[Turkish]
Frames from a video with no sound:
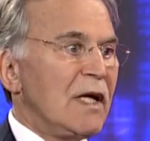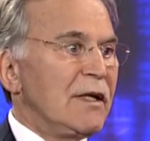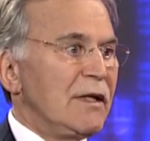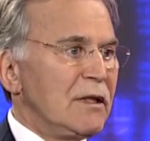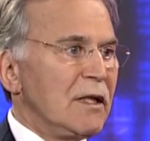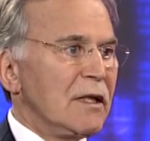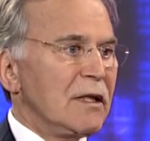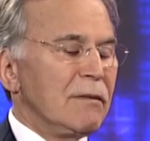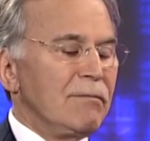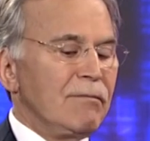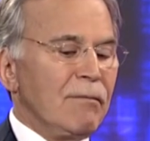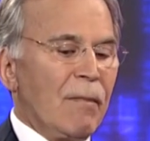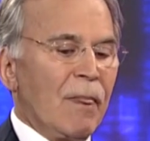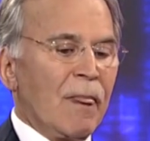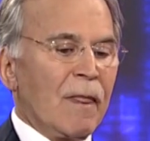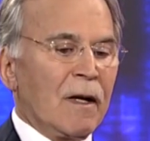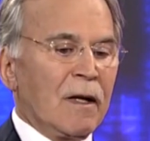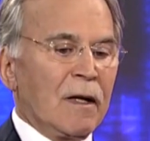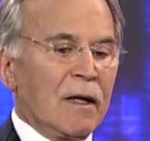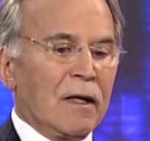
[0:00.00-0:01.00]
Nitekim
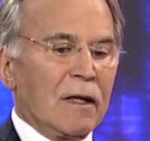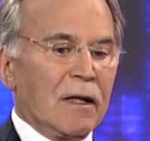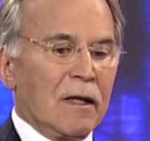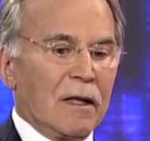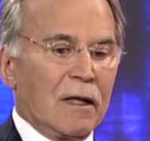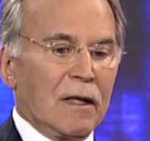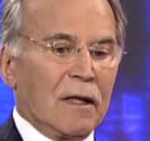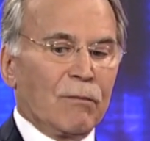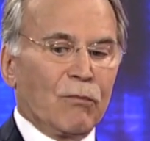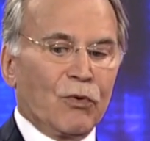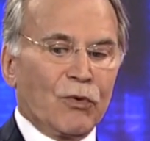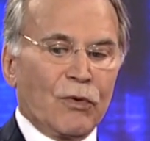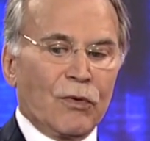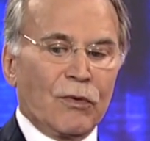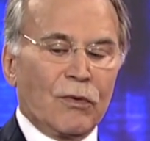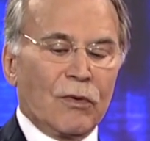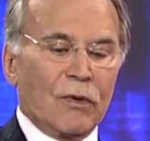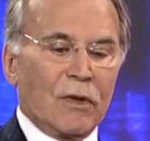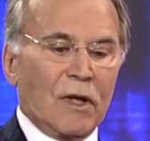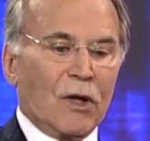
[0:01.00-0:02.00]
e,
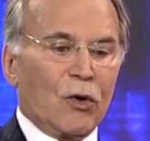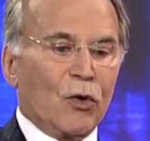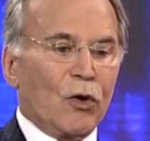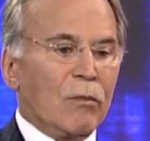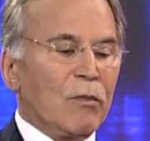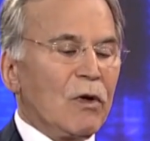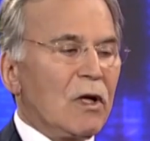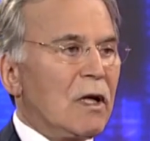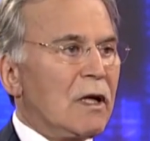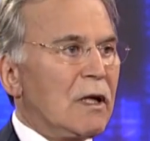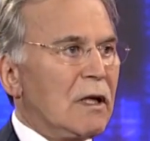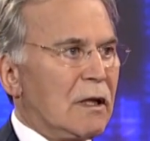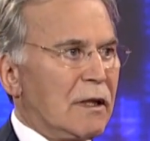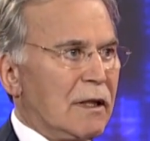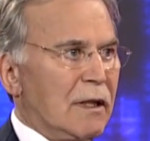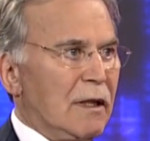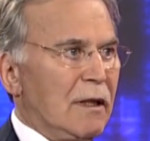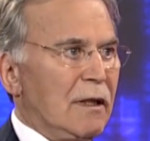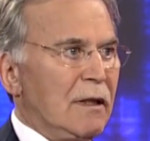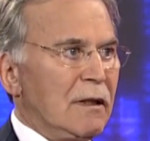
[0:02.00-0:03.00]
bugün ekonomiyle
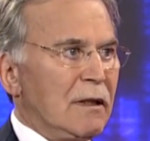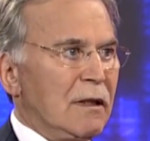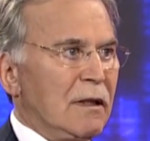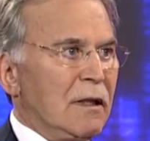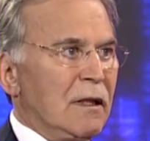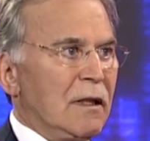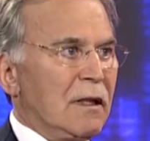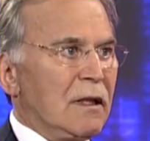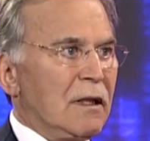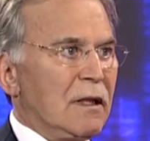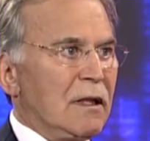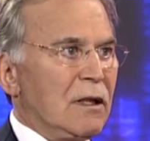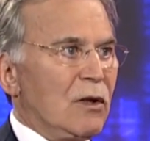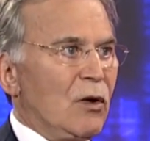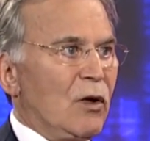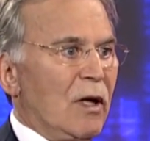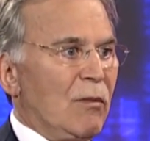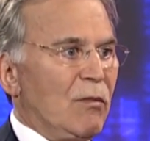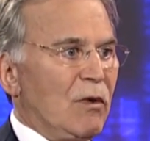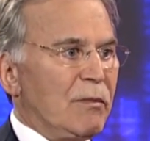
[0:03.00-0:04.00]
ilgili e,
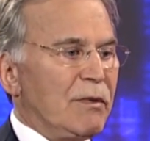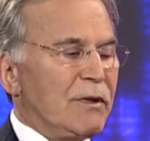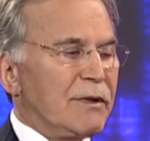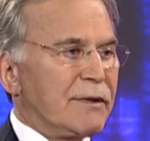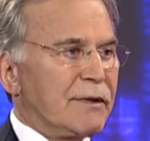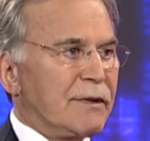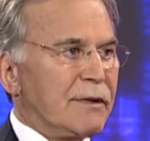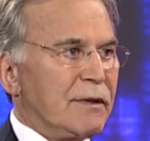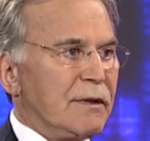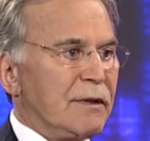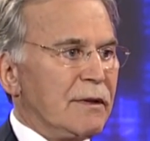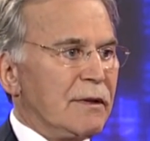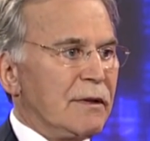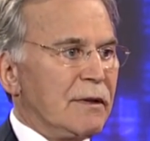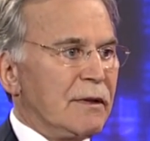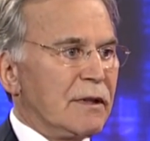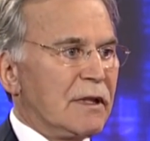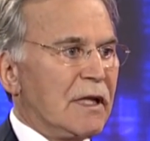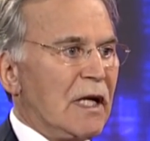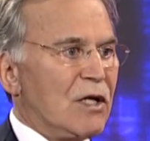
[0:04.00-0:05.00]
önemli bir
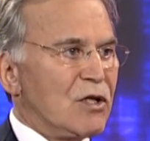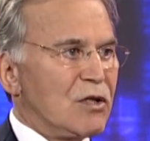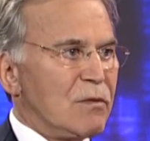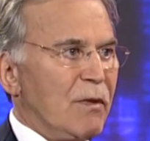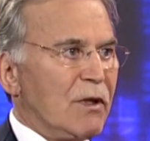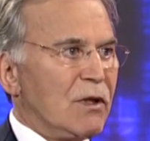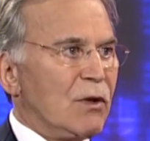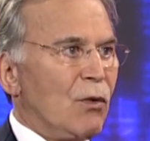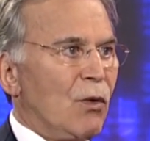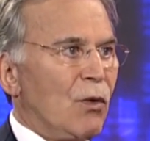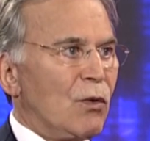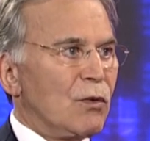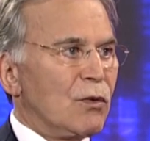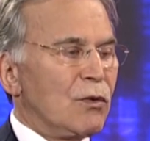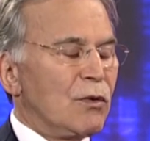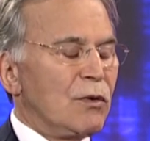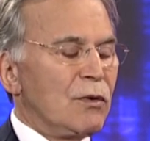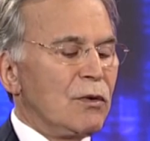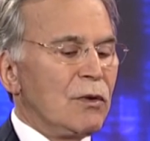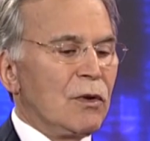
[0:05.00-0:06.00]
e, gelişme de
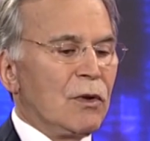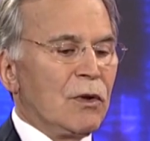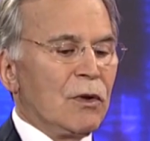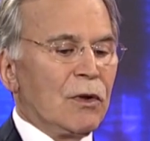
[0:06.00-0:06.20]
oldu.